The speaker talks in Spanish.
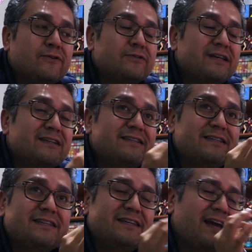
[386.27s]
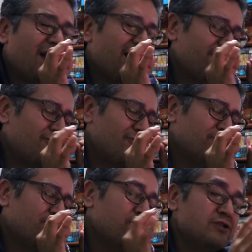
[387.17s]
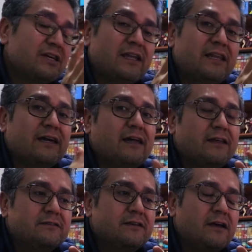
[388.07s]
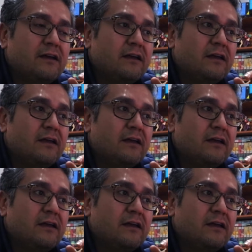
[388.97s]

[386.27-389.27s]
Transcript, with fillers: o se hacía con mucha delicadeza.